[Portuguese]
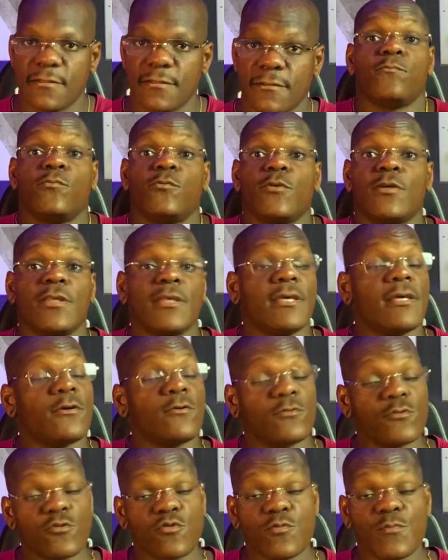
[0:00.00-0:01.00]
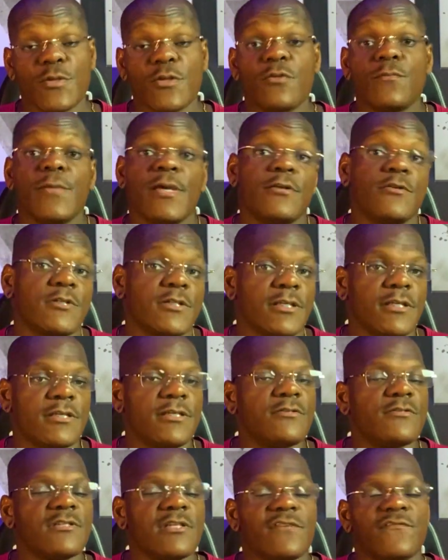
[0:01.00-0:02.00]
porque consumindo menos que
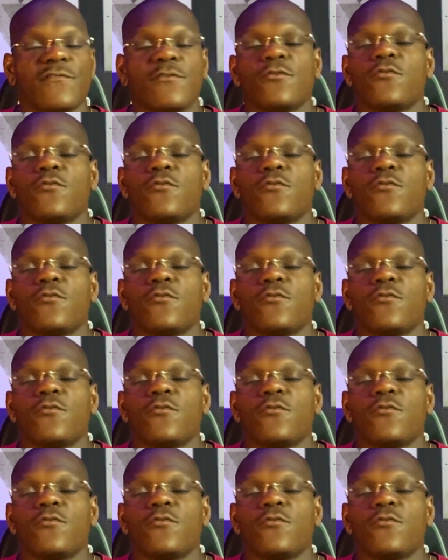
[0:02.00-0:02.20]
isso já foi